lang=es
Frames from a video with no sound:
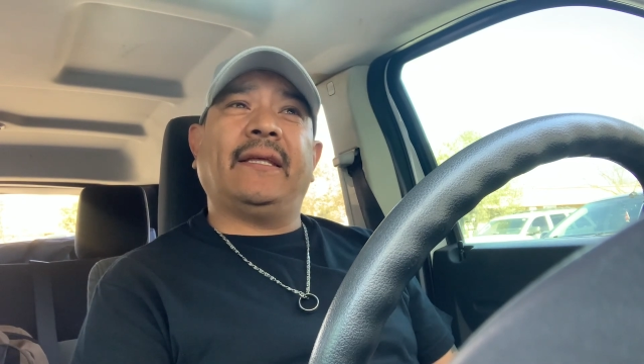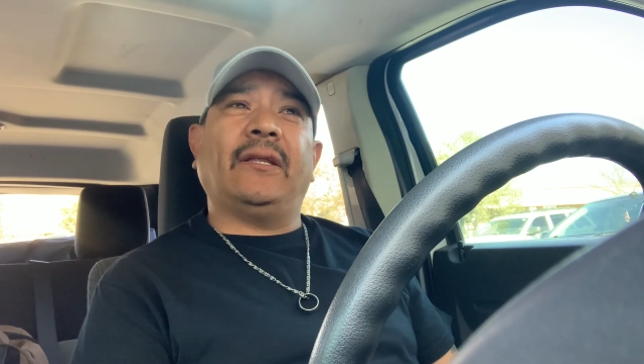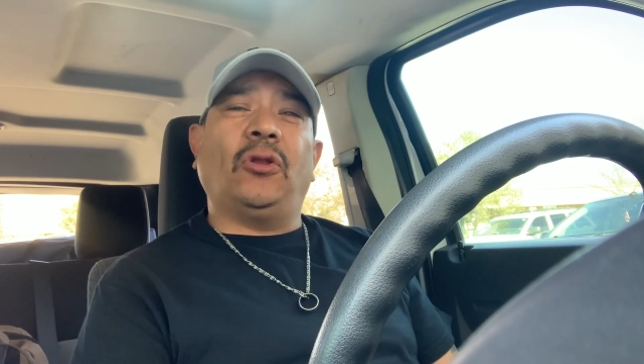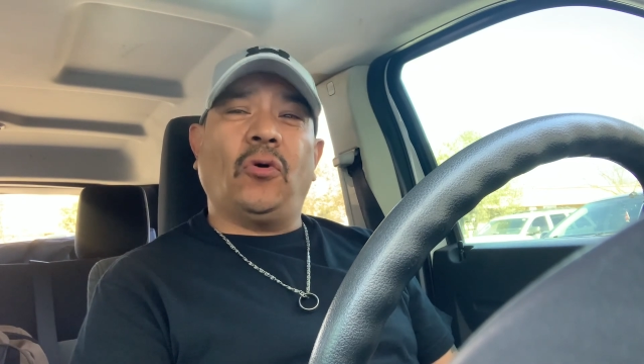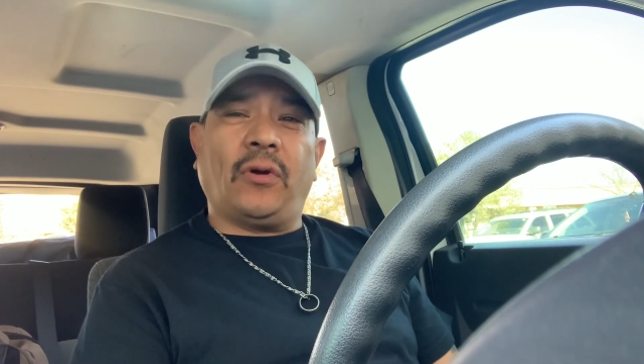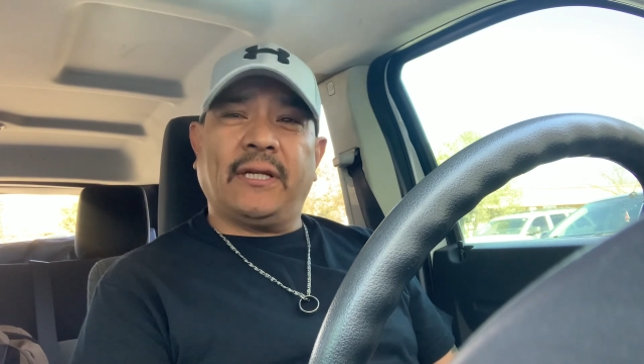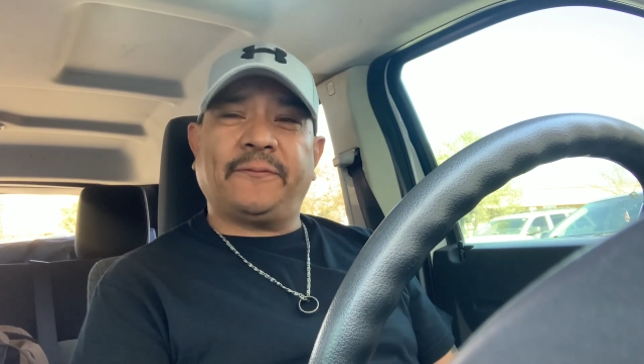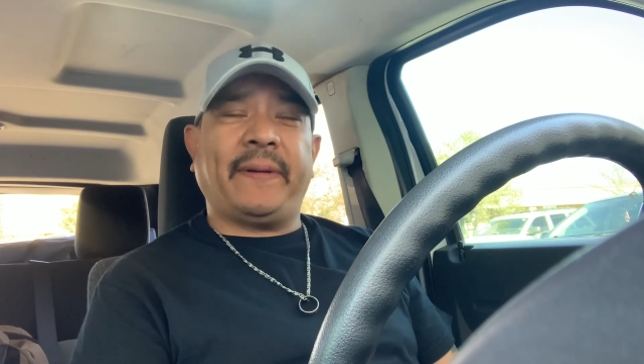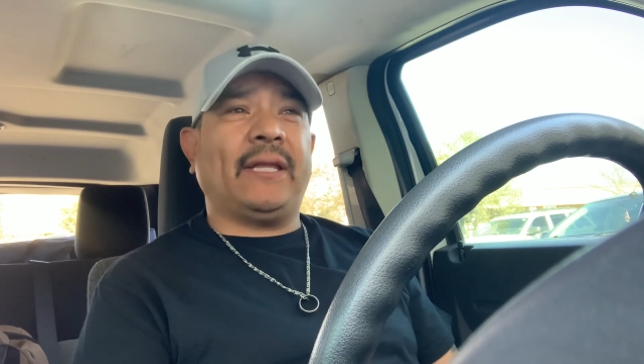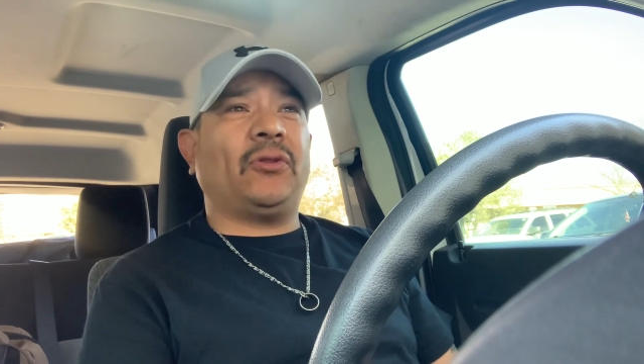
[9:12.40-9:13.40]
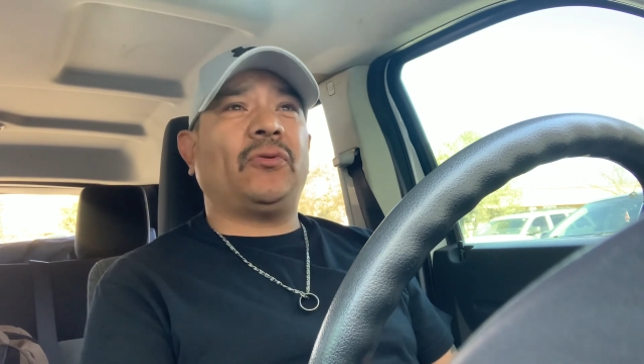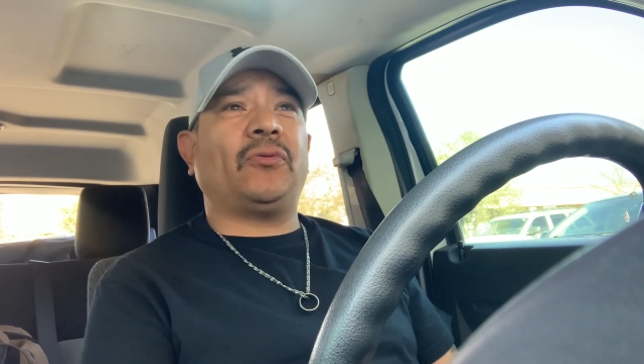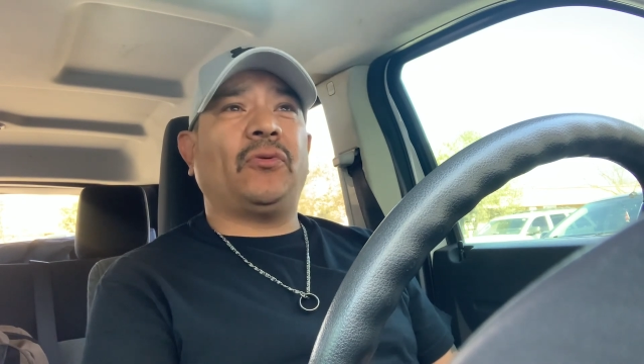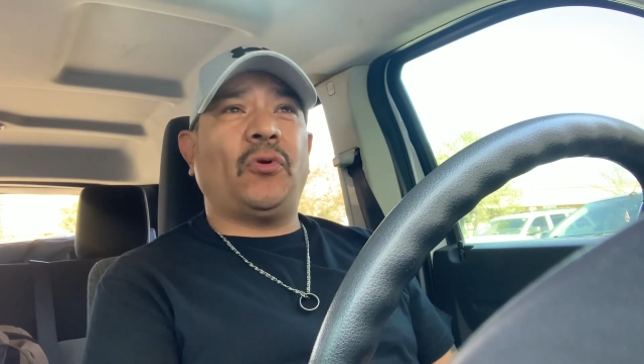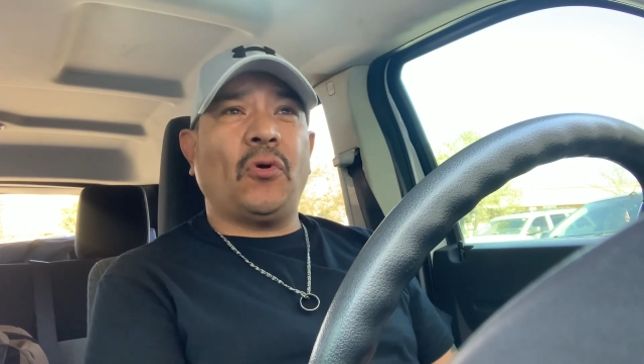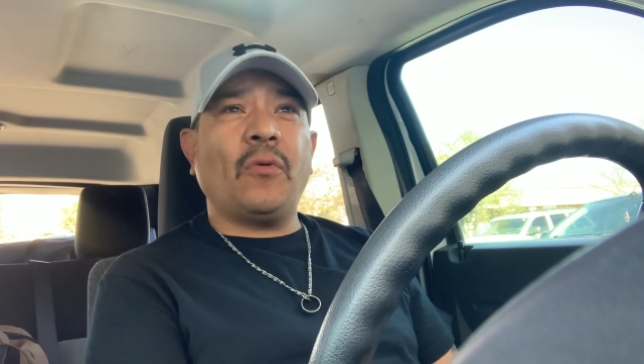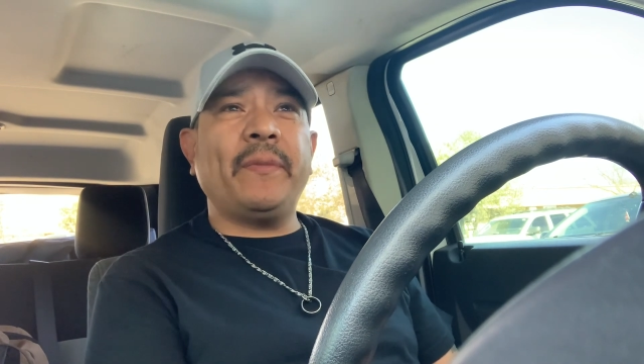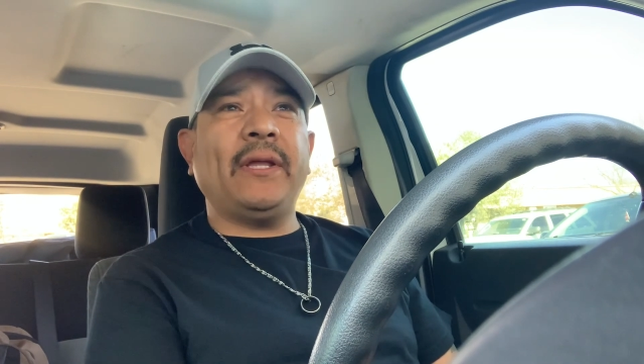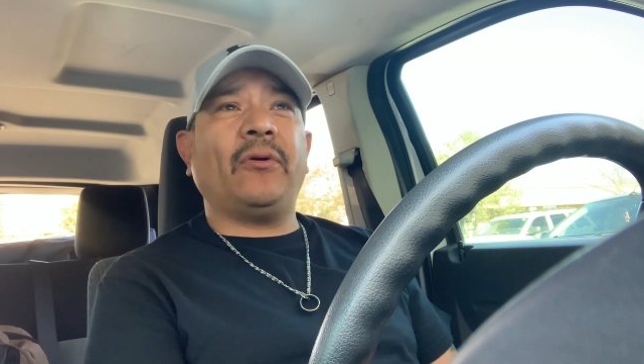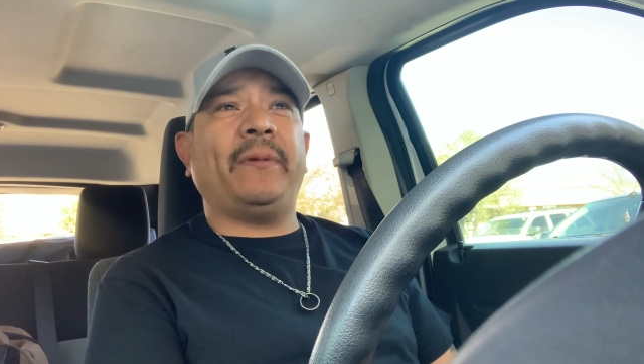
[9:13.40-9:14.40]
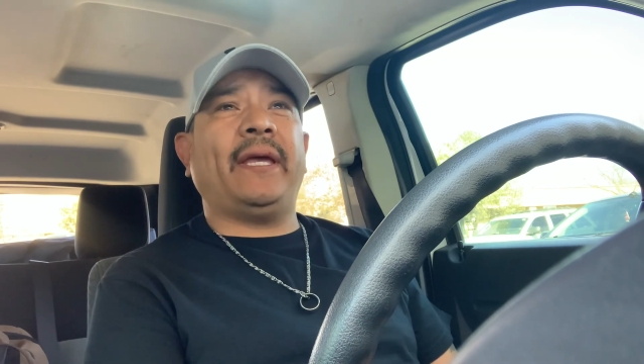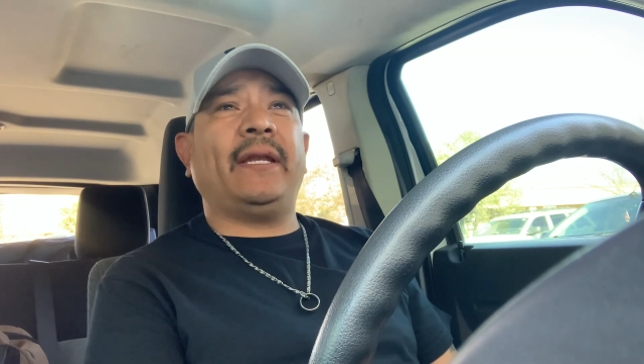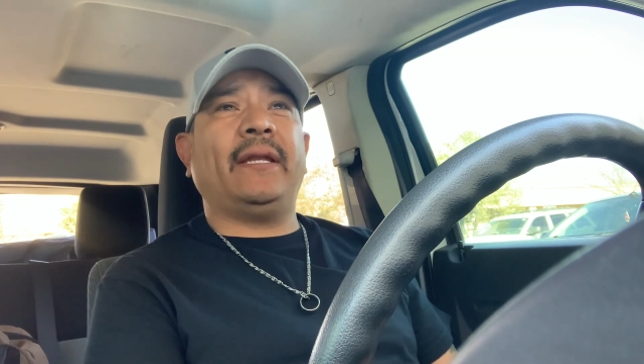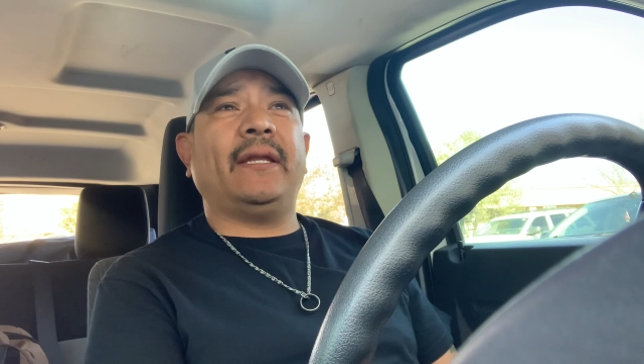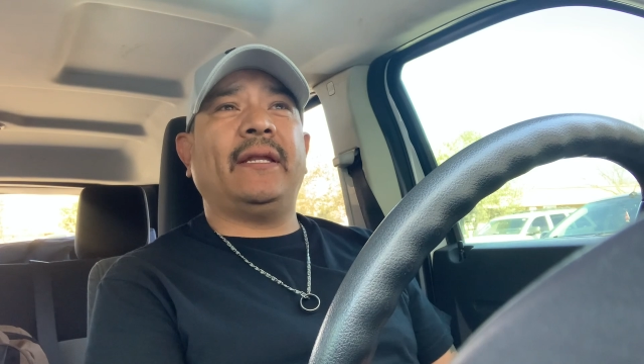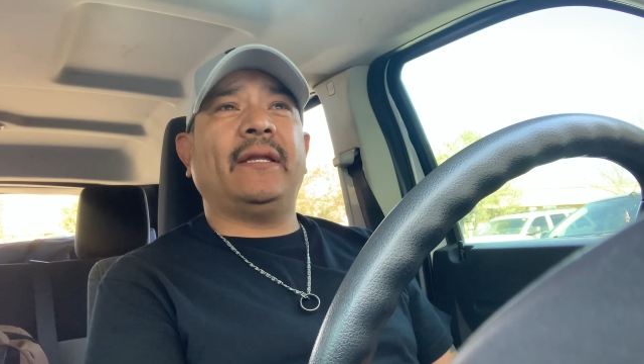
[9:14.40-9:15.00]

no respeto, no miro bien